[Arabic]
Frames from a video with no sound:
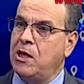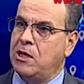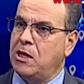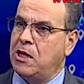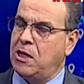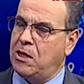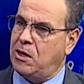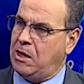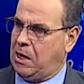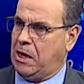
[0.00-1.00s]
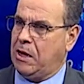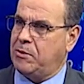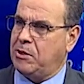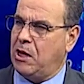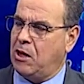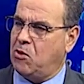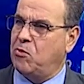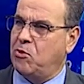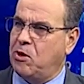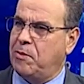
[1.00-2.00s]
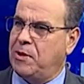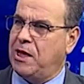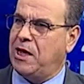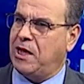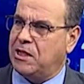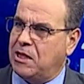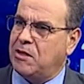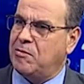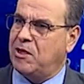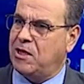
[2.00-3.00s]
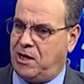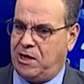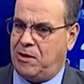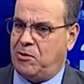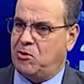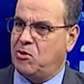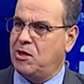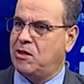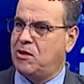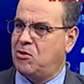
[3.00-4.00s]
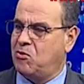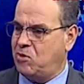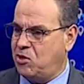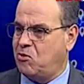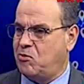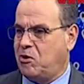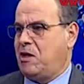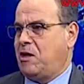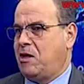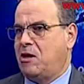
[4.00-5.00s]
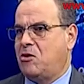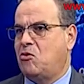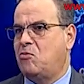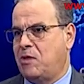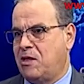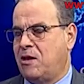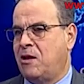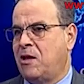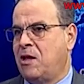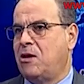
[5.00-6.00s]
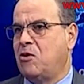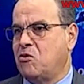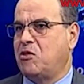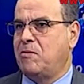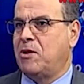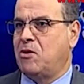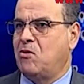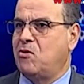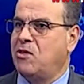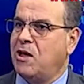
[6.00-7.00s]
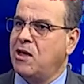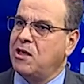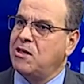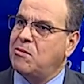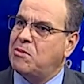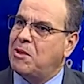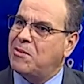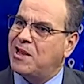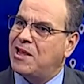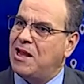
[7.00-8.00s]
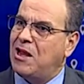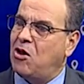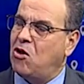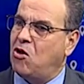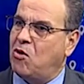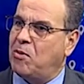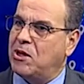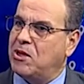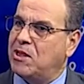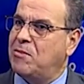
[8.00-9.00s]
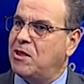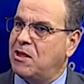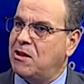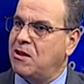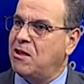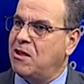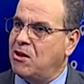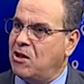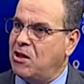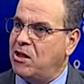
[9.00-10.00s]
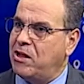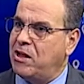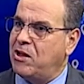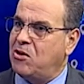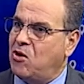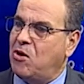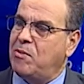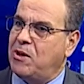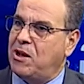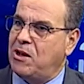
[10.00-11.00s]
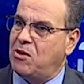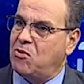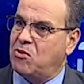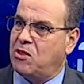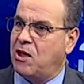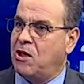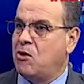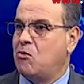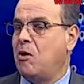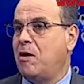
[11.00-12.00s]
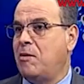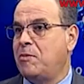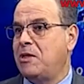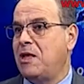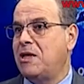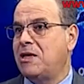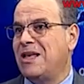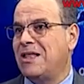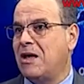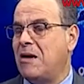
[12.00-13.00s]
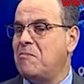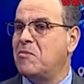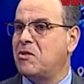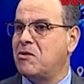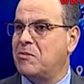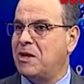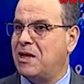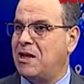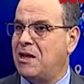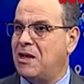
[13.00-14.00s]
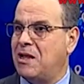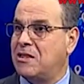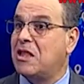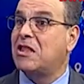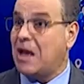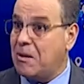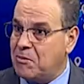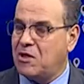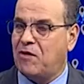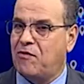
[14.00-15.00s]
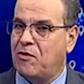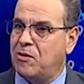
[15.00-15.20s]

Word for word: آه، الغرب يقومون بإعداد مثلا حينما يريد أن وليده يرجع مثلا له سمات الأنثى يبدأ من خلال اللعبة يعطيه مثلا آه، لعب للأنثى وبذلك يتقمص من خلال تتقمص عفوا